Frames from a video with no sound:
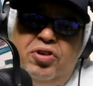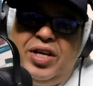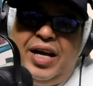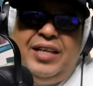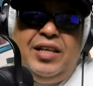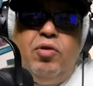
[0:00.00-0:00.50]
yo
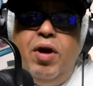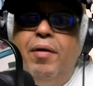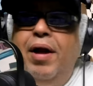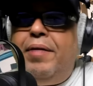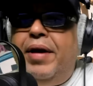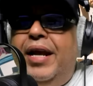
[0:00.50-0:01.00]
sé que tiene una
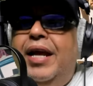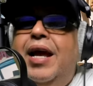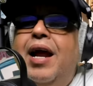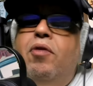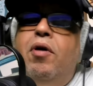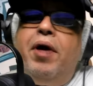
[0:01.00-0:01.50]

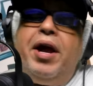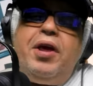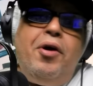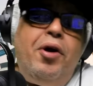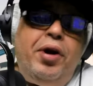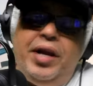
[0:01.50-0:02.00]
barbería en Nueva
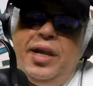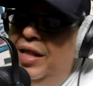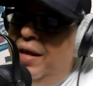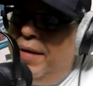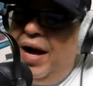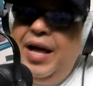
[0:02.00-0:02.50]
York y
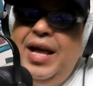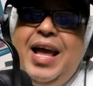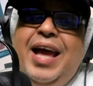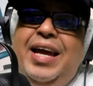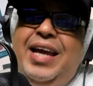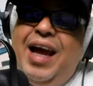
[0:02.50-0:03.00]
demás,
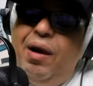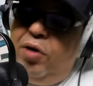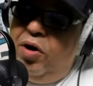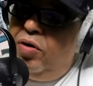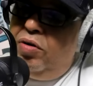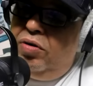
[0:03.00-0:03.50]
y
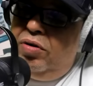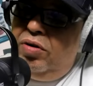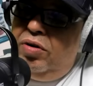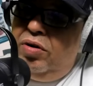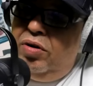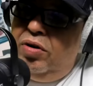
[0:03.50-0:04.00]
hablo
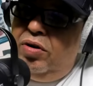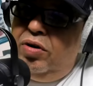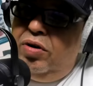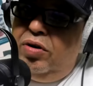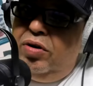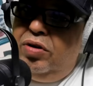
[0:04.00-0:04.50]

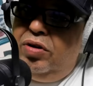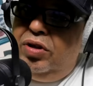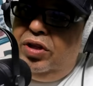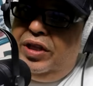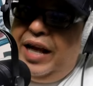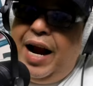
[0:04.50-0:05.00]

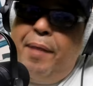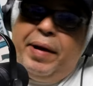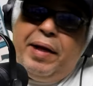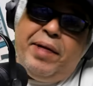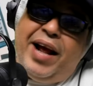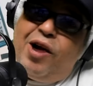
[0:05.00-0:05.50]
de la
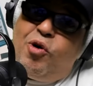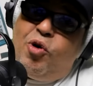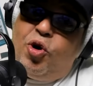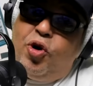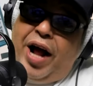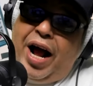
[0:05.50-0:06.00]
primera
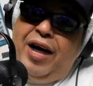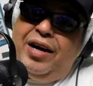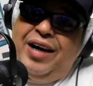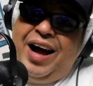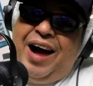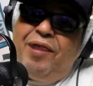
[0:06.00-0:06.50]
corona,
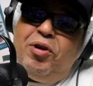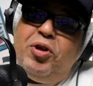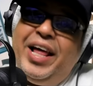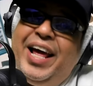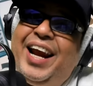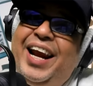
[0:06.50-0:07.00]

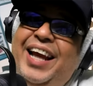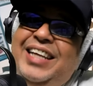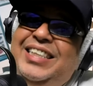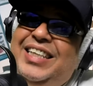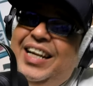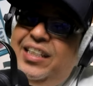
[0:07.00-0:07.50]
hablo de
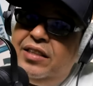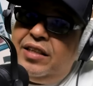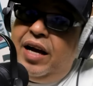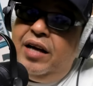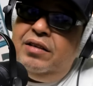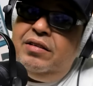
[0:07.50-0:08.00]
Rey
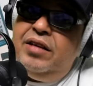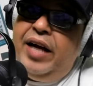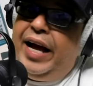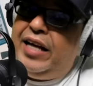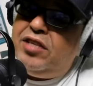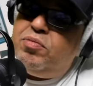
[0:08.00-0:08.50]
Chesta,
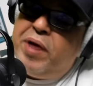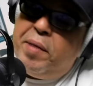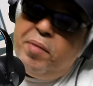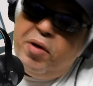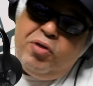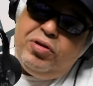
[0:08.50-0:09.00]
ex
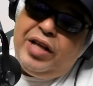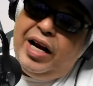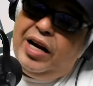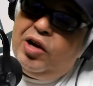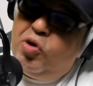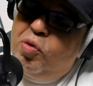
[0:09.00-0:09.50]
miembro
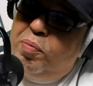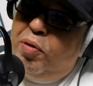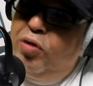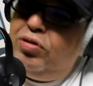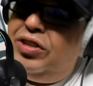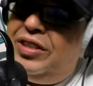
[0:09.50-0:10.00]
del
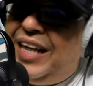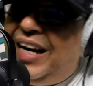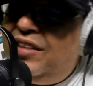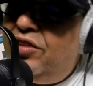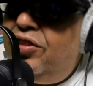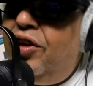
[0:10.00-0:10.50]
grupo
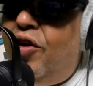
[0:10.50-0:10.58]
Tres